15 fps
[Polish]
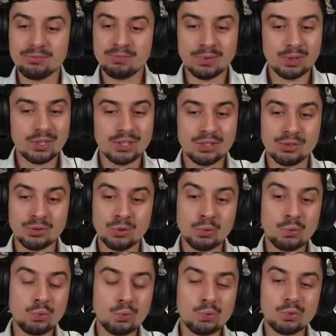no jest to
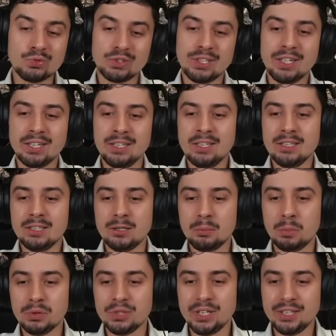główne
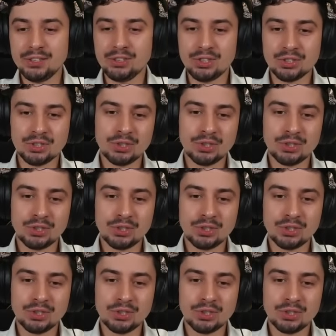podejście.